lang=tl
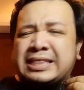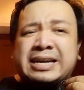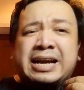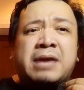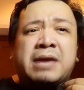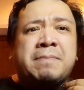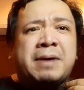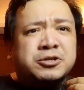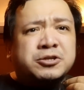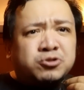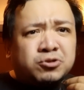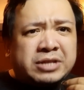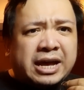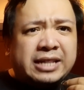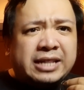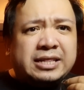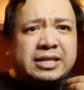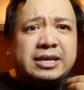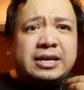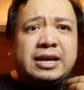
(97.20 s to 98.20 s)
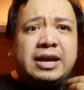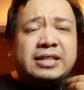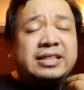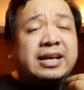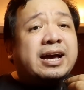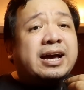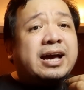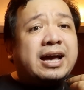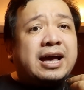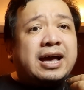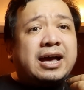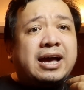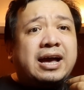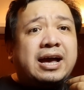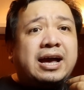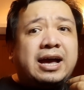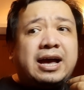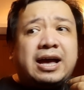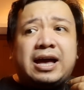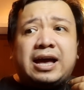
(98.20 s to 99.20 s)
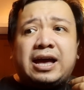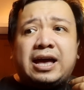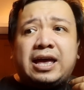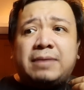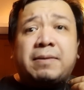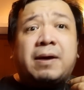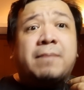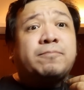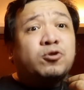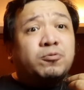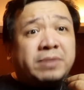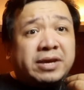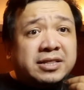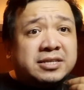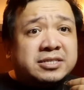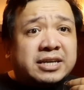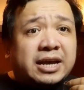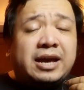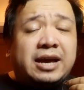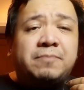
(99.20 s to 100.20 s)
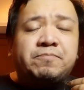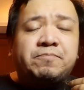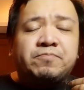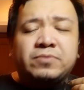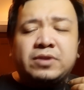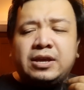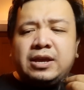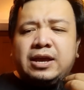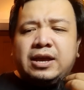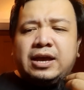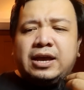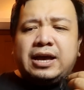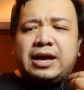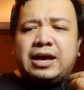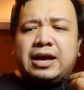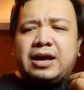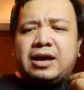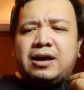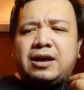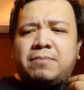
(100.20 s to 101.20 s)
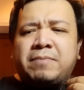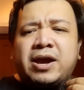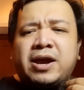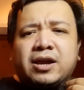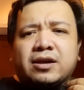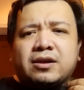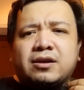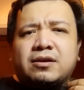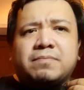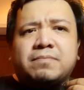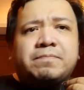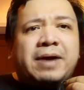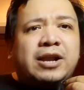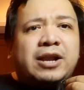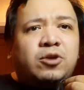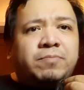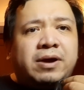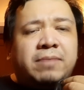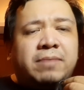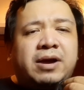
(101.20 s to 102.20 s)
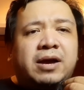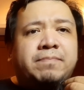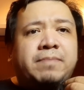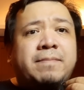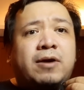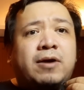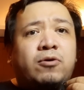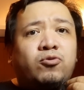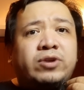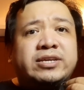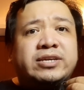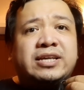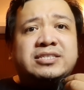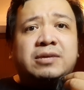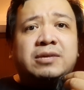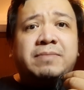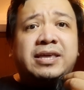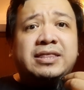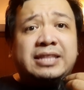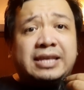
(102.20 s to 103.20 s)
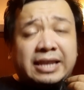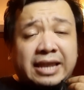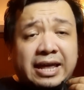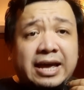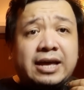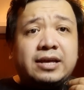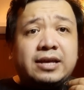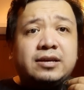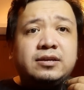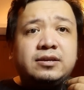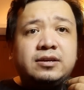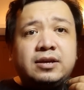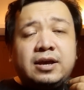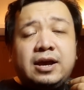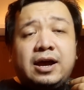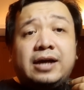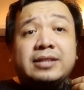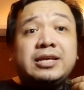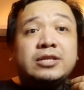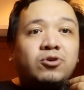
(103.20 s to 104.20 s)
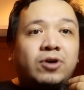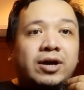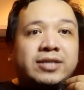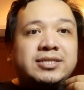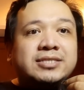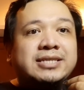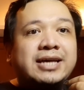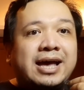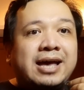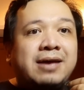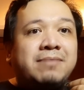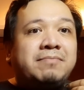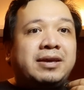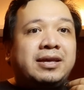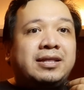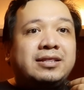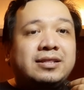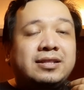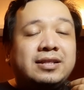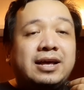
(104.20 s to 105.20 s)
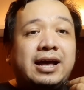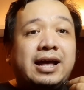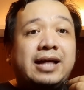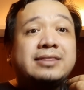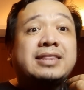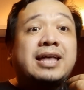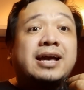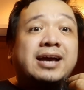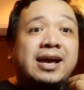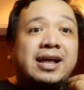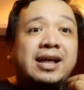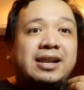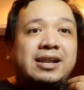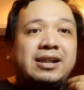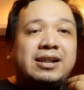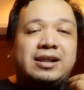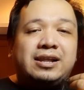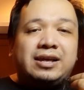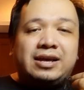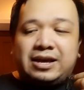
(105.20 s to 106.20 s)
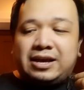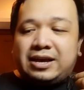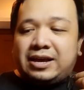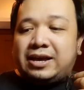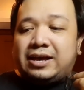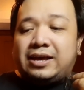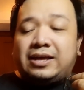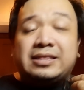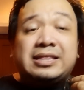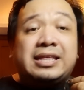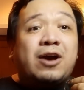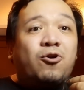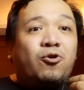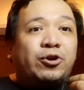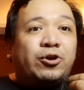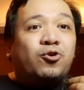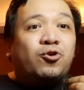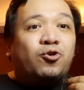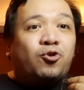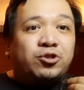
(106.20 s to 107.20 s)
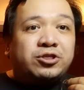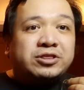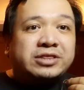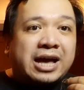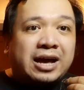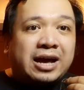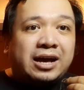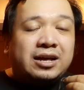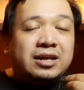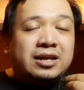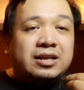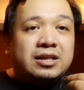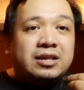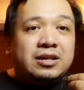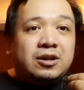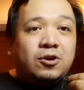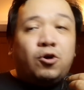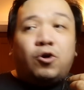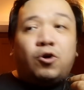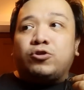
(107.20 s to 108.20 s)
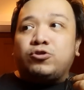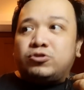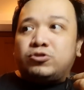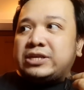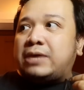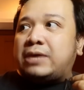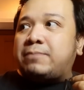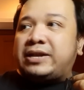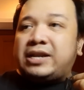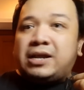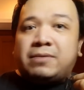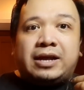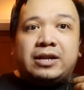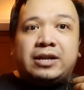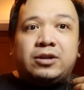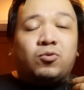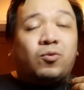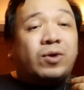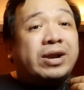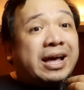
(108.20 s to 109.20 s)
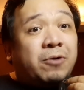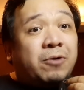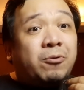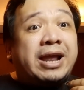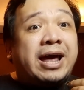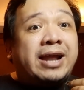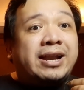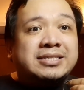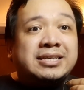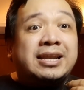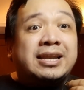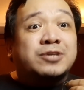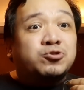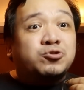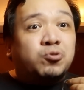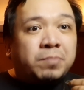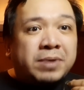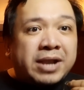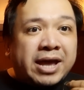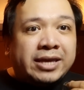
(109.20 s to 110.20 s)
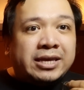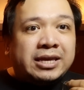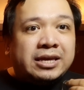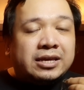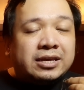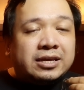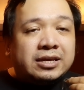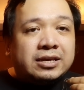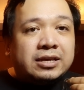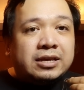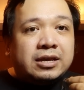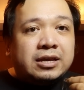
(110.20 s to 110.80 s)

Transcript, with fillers: taga ibang syudad, taga ibang probinsya, uh, Mark, paano ba magpabakuna dyan sa Maynila? Dito kasi sa amin, ang tagal, uh, hindi ako kinokontak. O doon sa iba naman, wala, wala na silang supply.